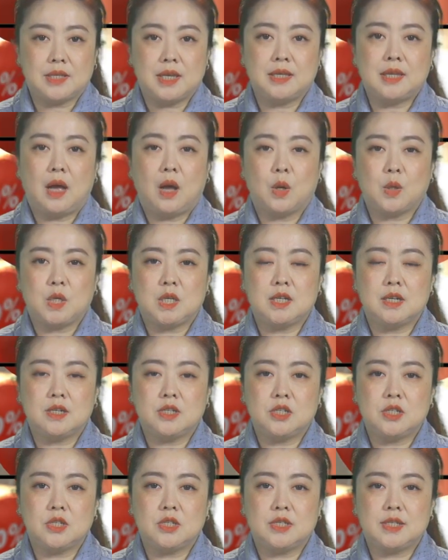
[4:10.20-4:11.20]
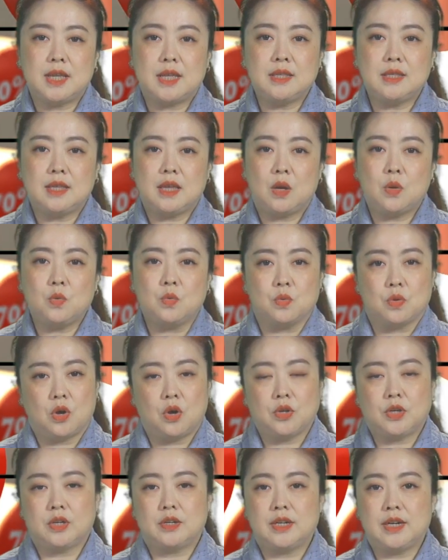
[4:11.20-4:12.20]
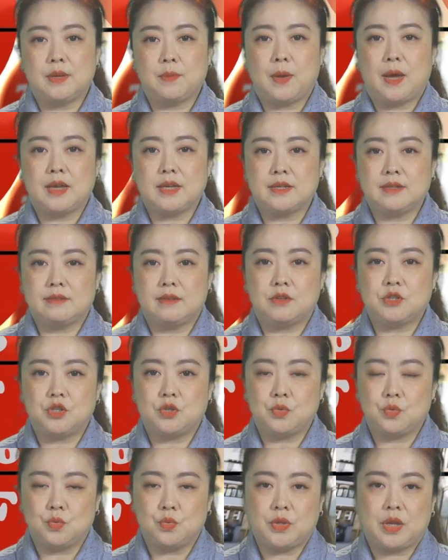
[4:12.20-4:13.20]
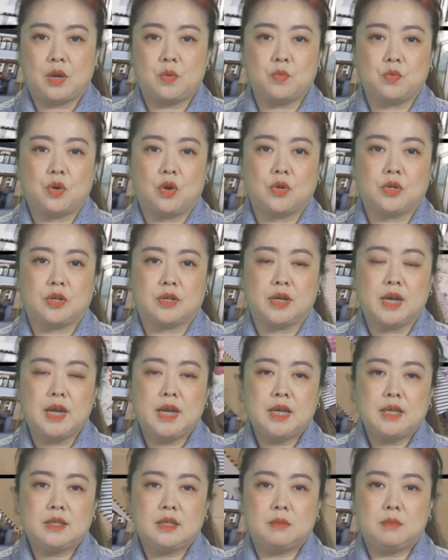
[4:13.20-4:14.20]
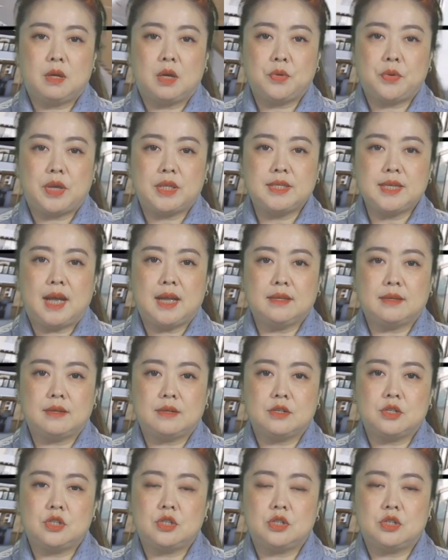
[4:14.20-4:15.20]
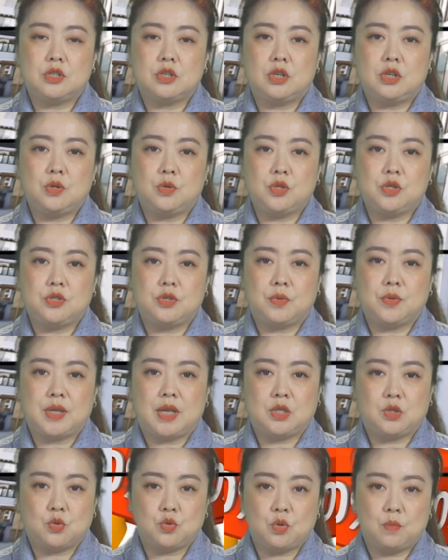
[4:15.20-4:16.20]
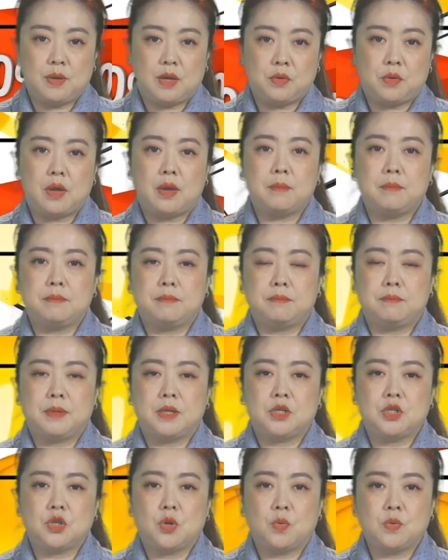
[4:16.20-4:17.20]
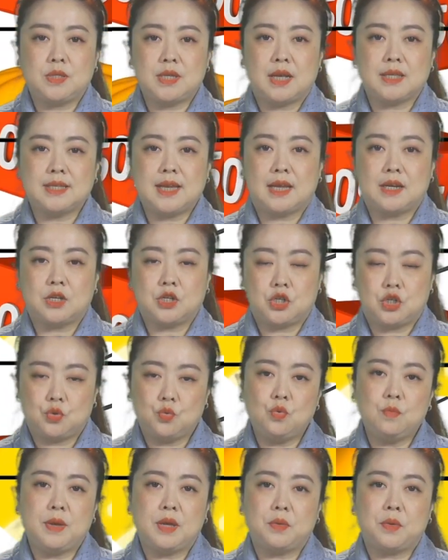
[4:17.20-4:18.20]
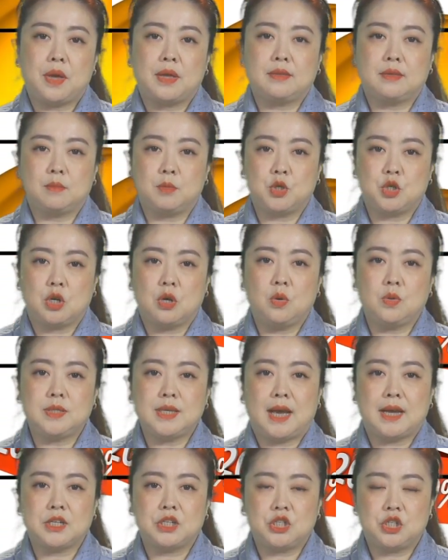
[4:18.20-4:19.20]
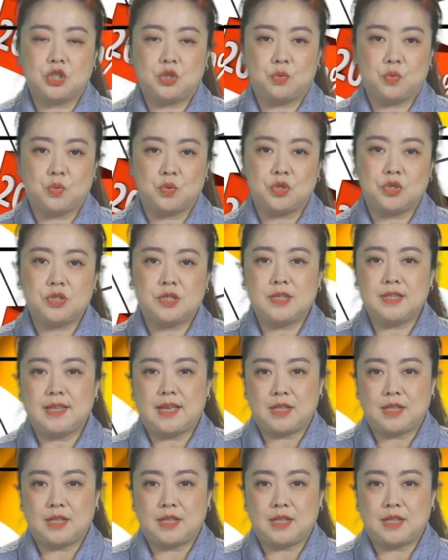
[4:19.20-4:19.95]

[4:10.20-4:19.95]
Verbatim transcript: 套，一个是三点五 quarter，另外一个呢是五点五 quarter。那么原价呢是六十九点九九美元，本周降价了十五美元，那么折后价是五十四点